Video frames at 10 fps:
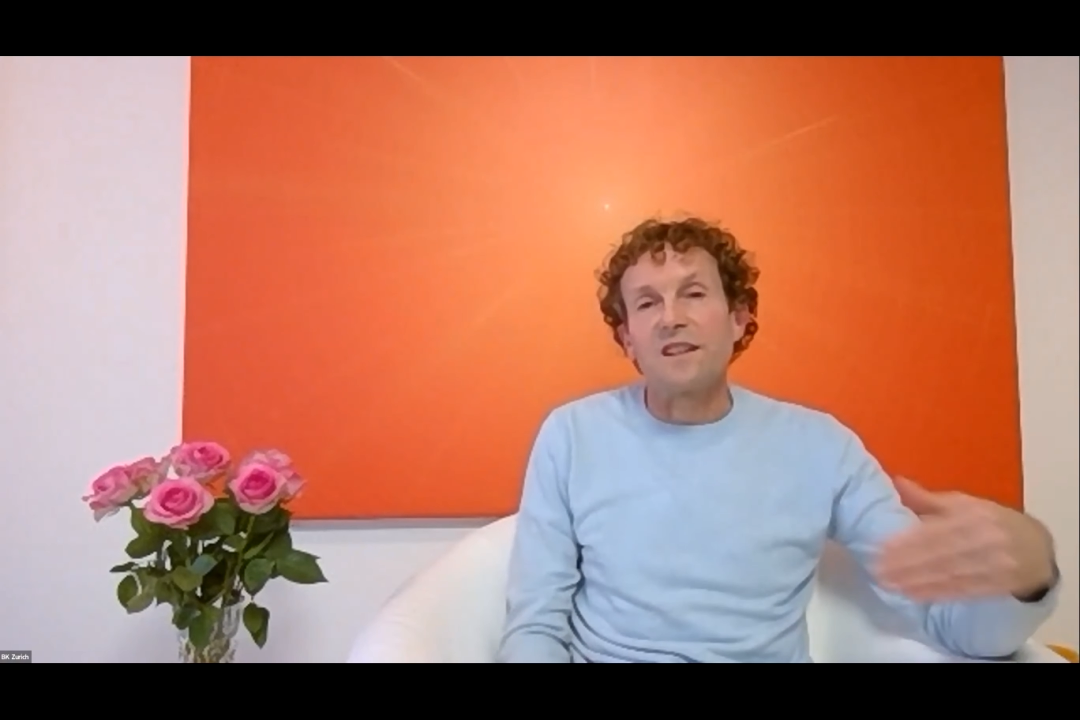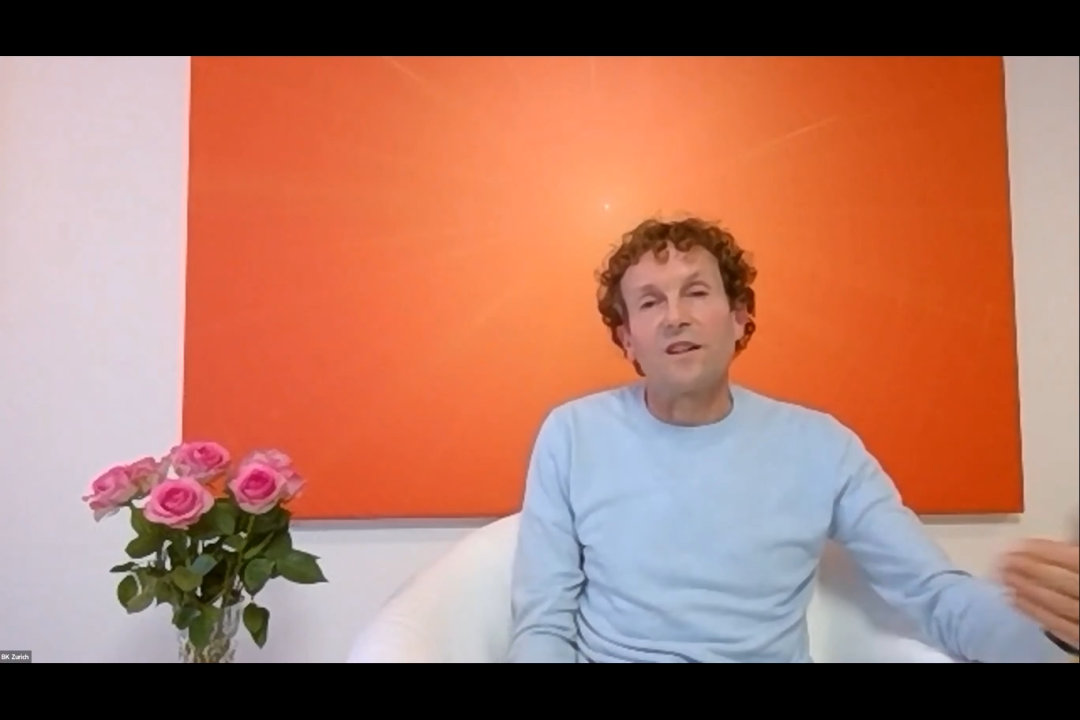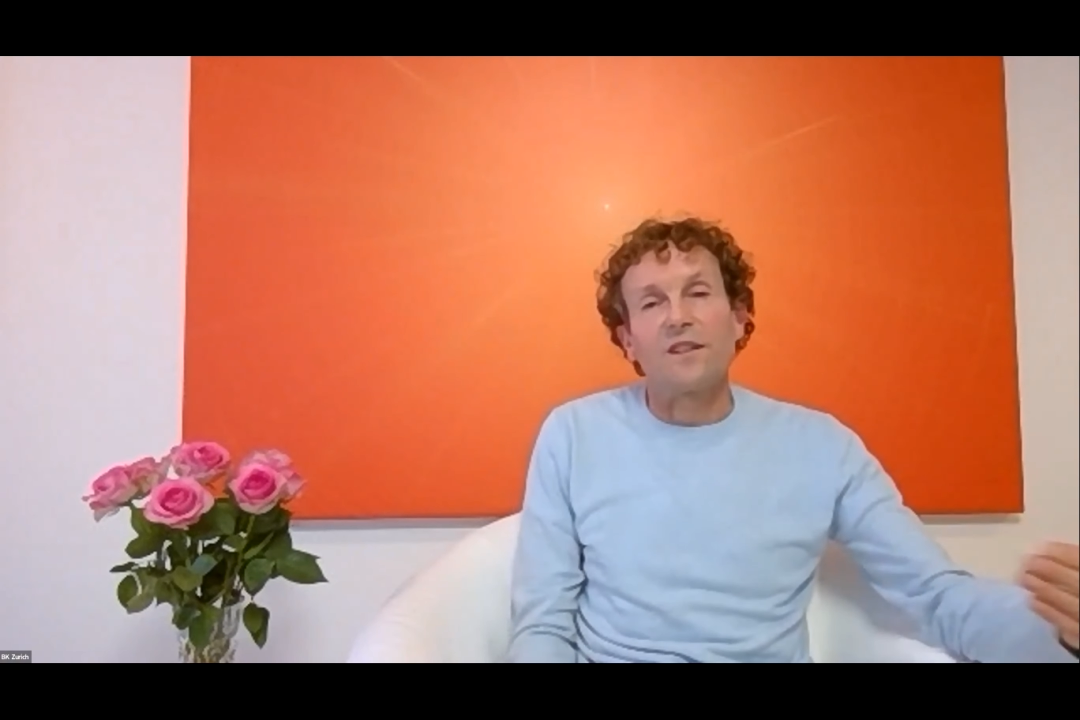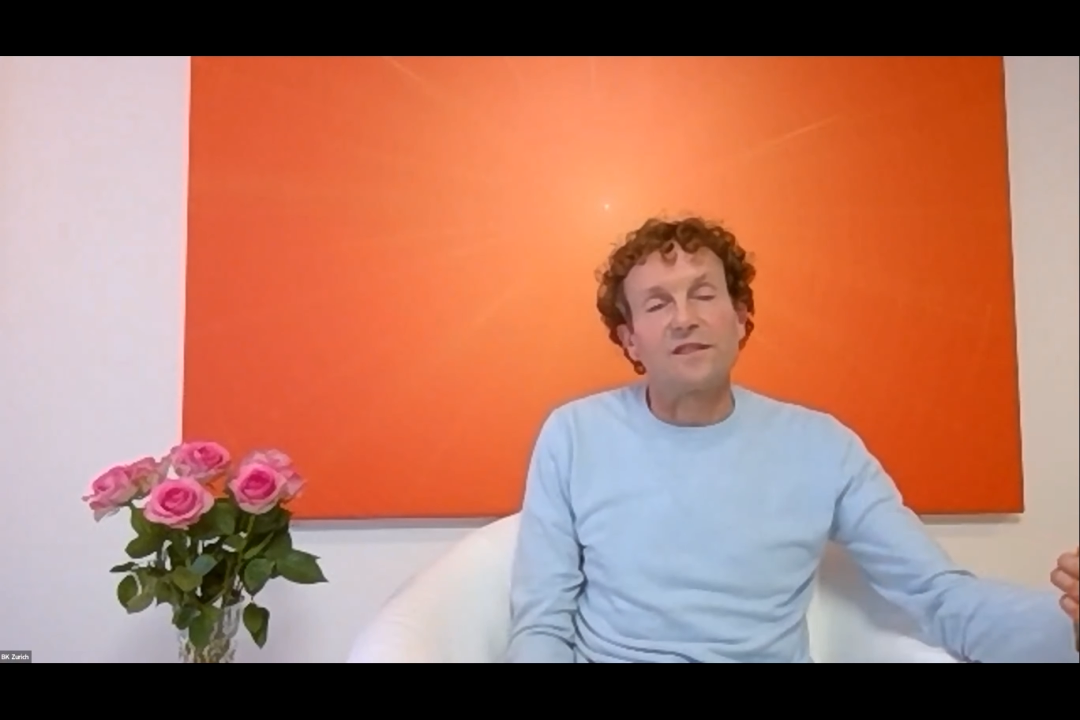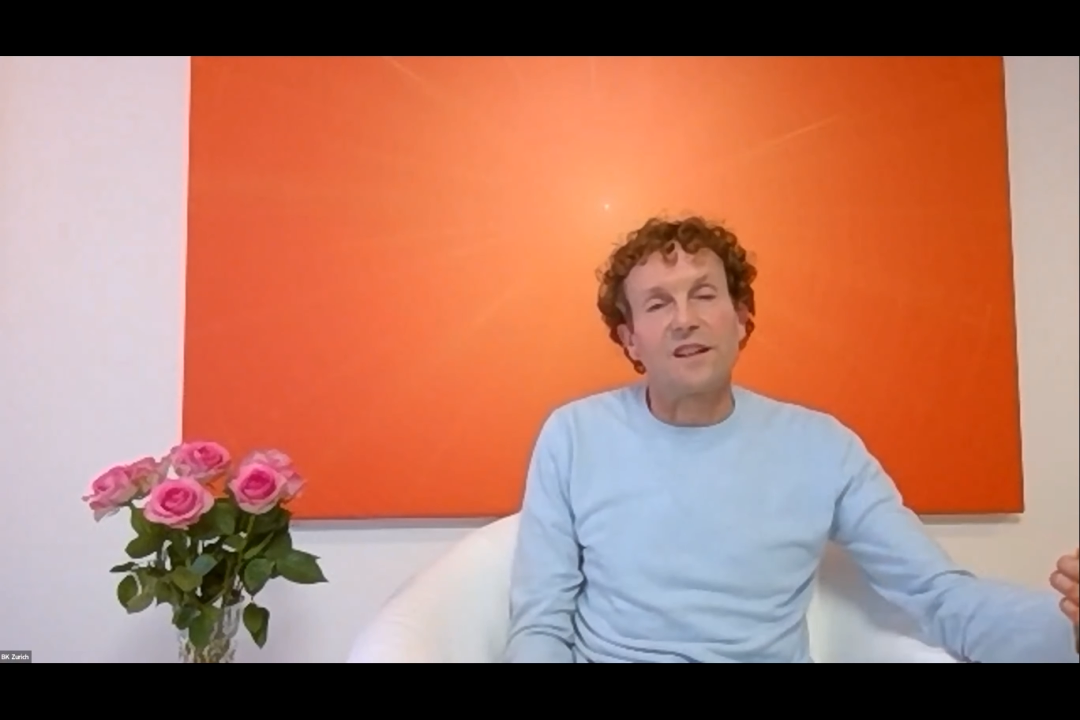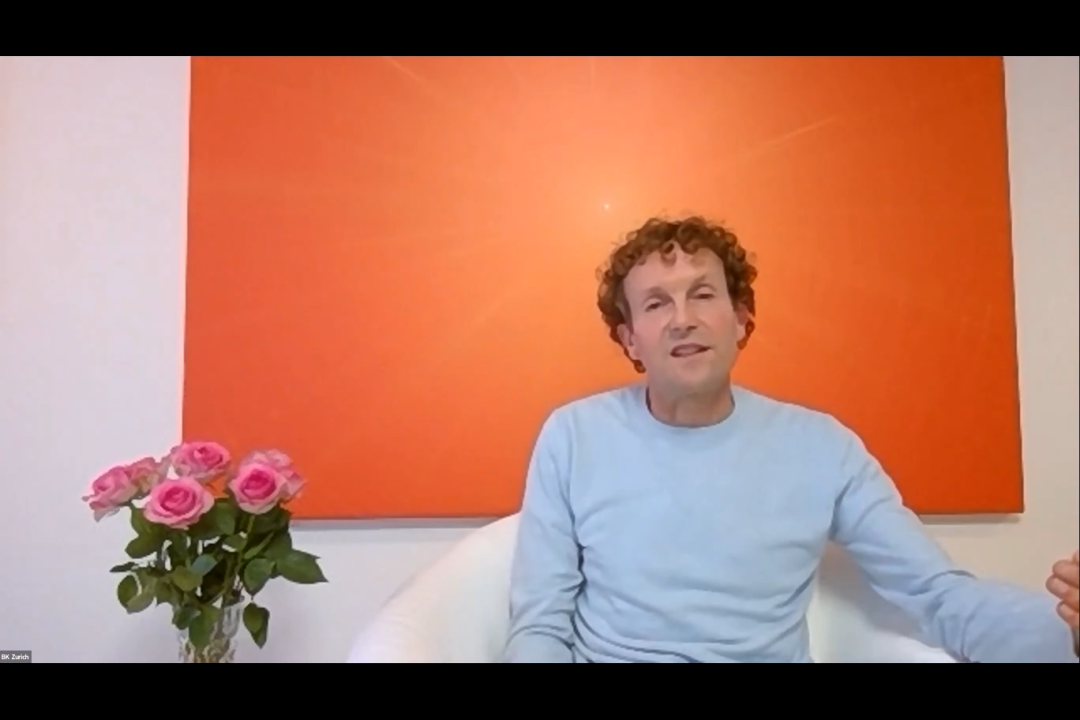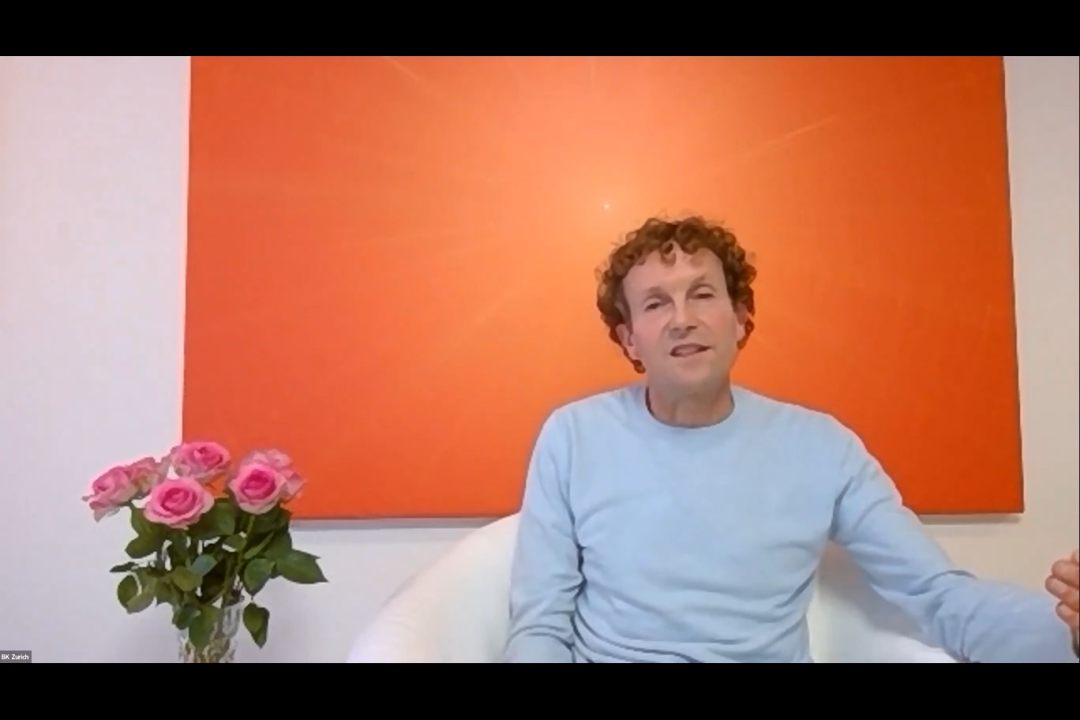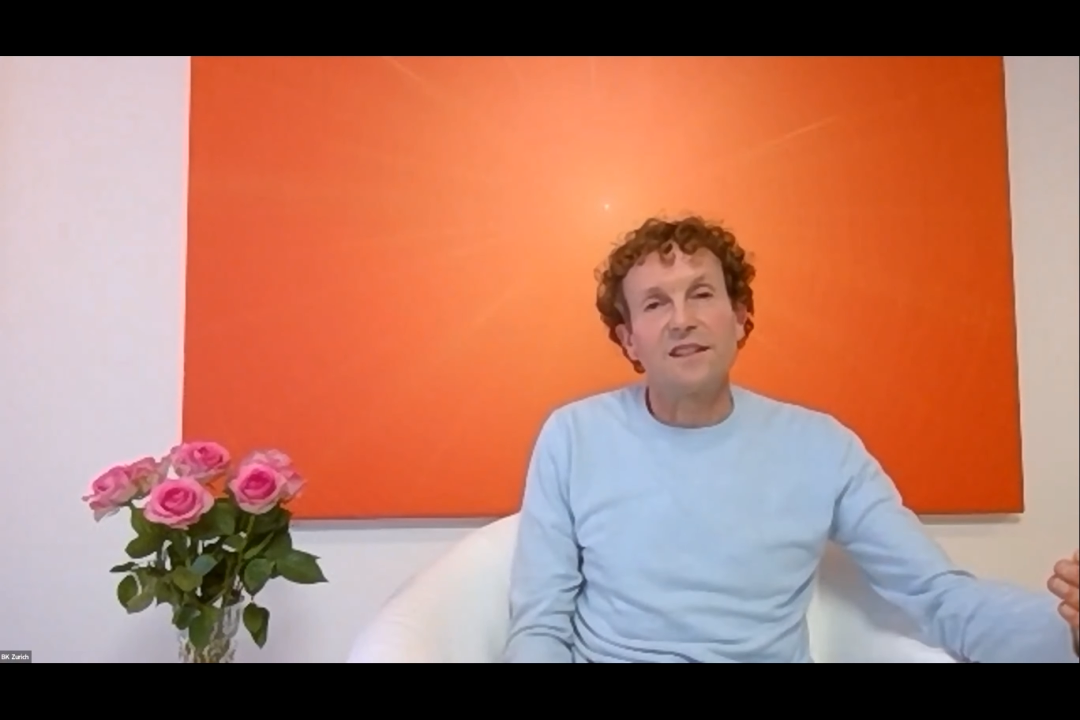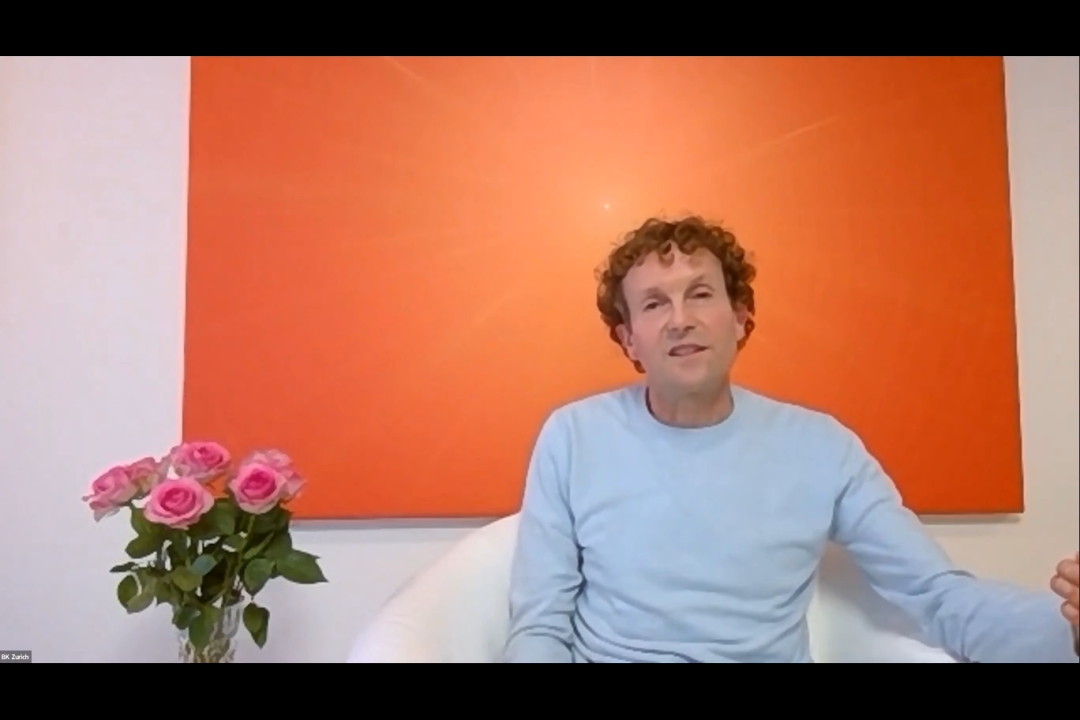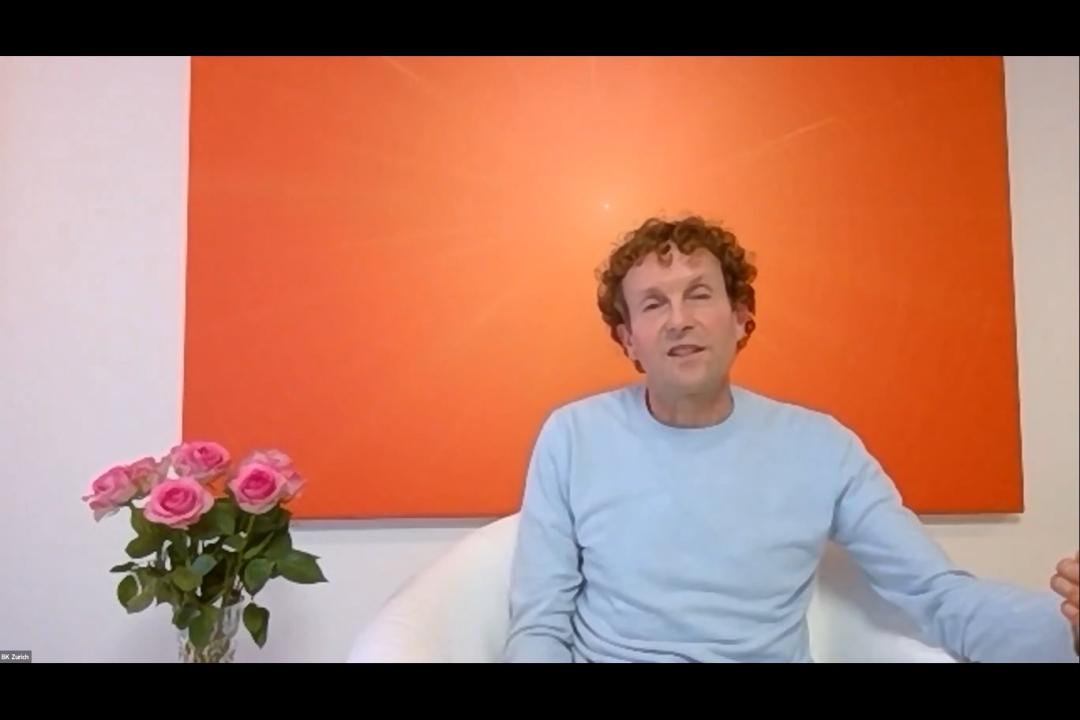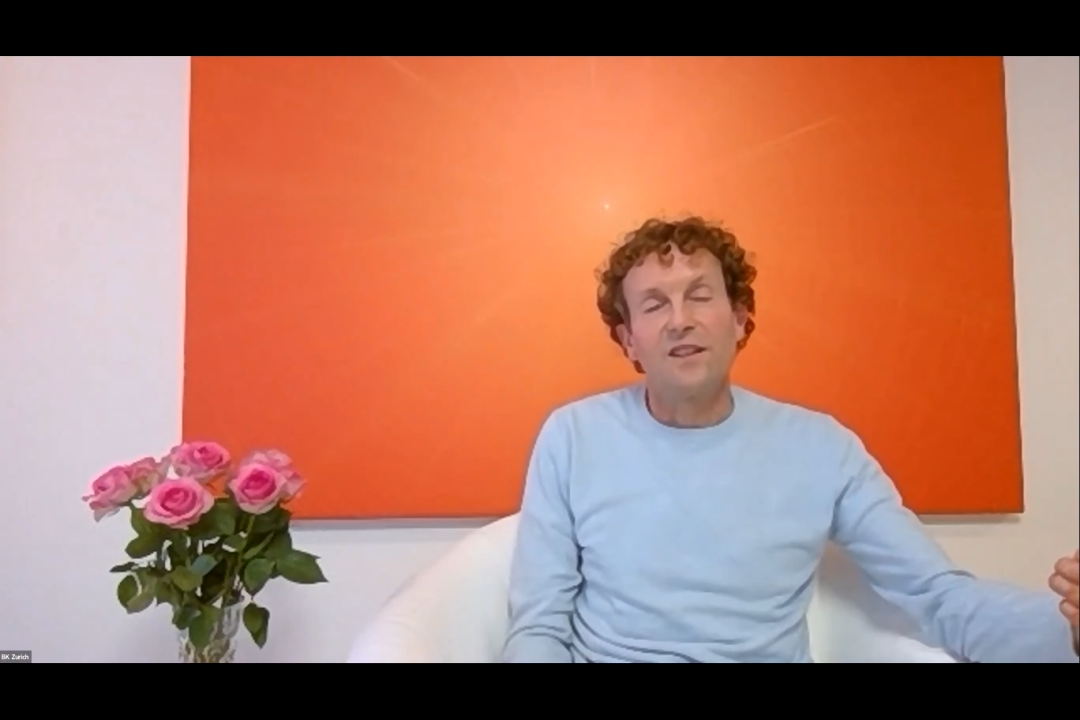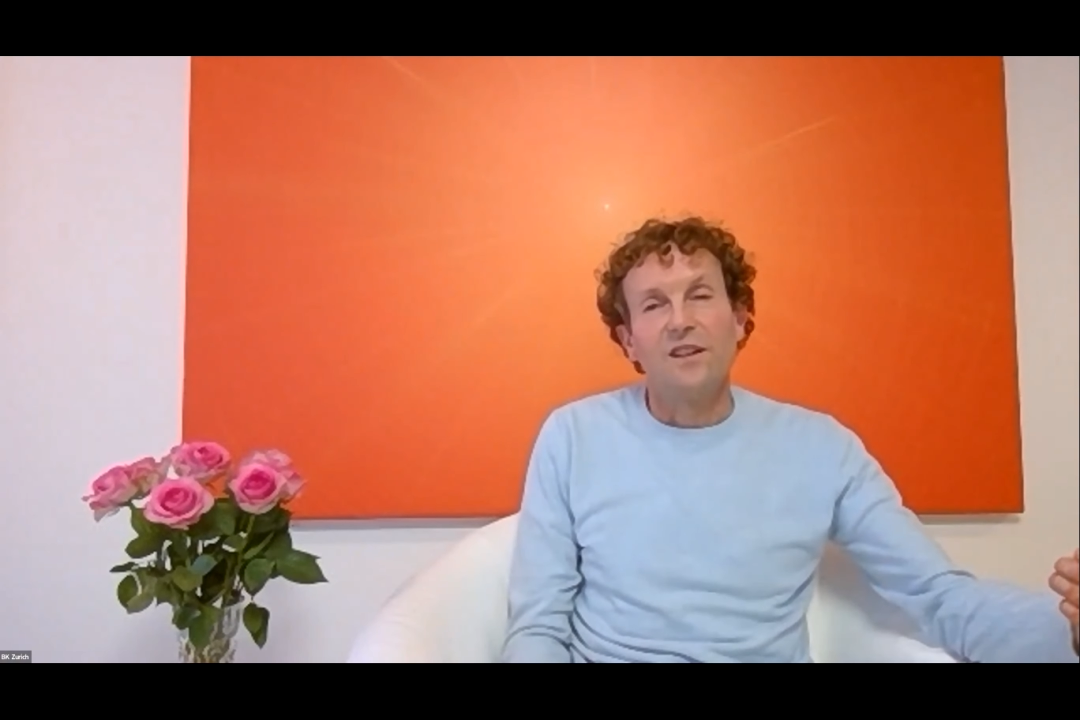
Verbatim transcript: die antrainiert